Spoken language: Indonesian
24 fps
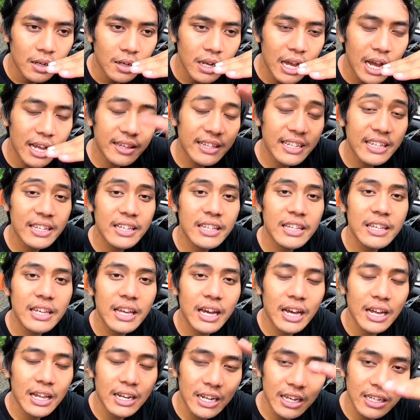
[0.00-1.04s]
nggak tinggi
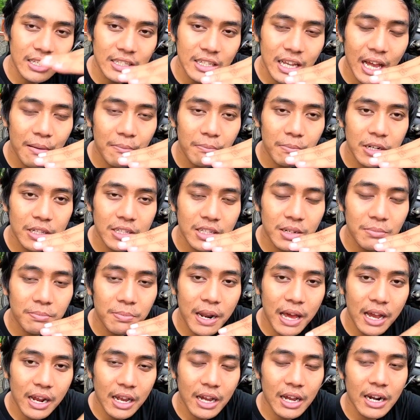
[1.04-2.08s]
ya alias ambles ke
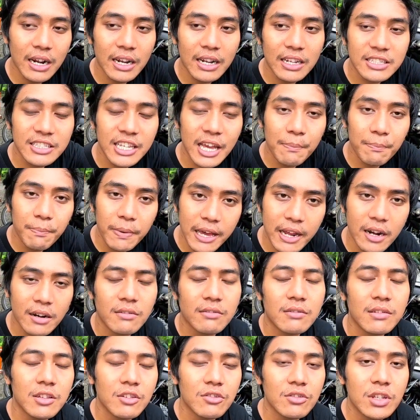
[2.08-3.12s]
belakang alias ceper
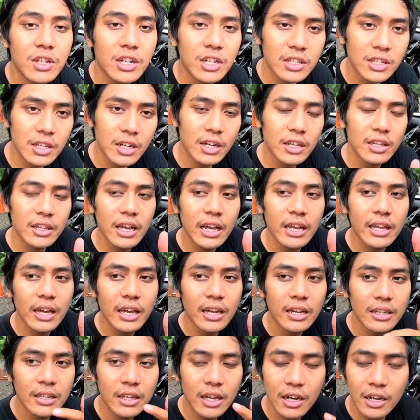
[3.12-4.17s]
itu ciri-cirinya ya
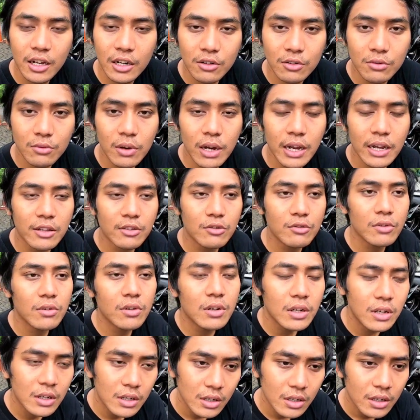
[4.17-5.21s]
yang kedua itu
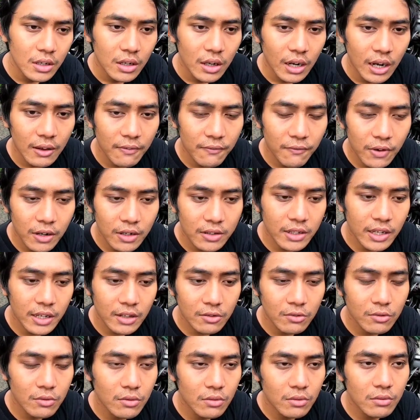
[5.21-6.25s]
levelnya
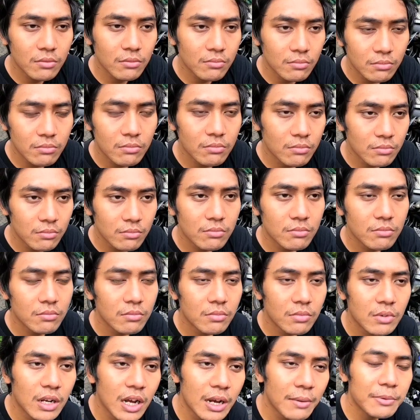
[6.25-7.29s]
itu
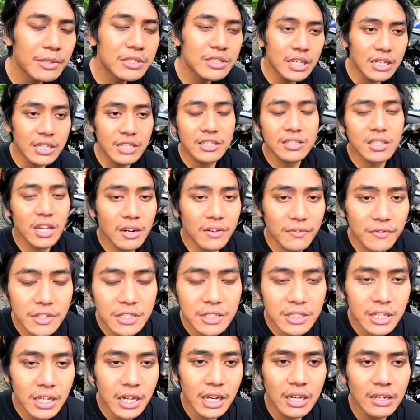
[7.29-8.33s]
nggak bisa
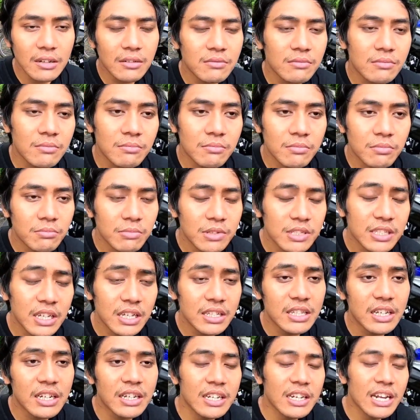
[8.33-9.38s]
diservis ya
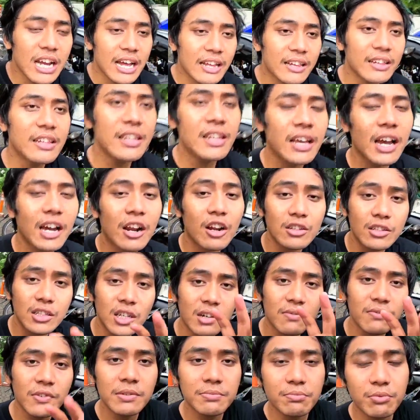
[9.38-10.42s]
bisanya diganti ya kalau
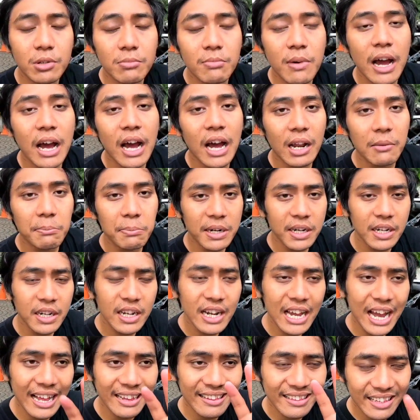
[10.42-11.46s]
servis pun mahal mending
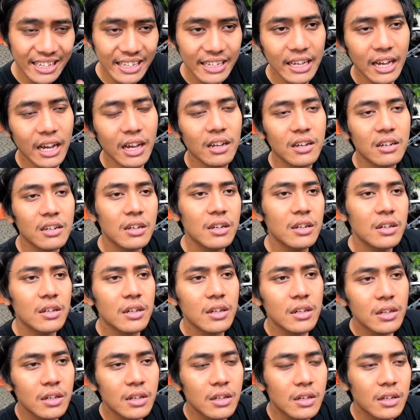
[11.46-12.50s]
ganti ya
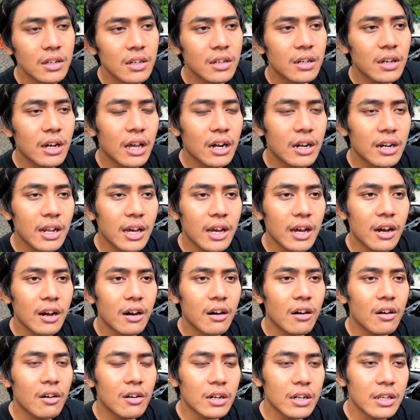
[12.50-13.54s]
karena
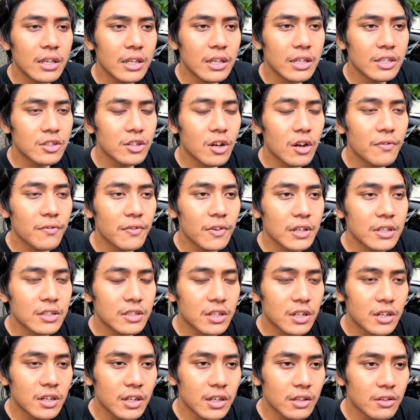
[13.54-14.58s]
ori shock
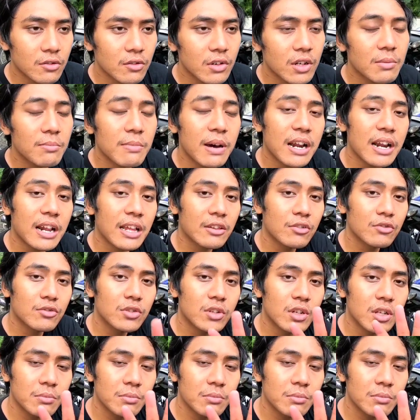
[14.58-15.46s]
fiction itu 500.000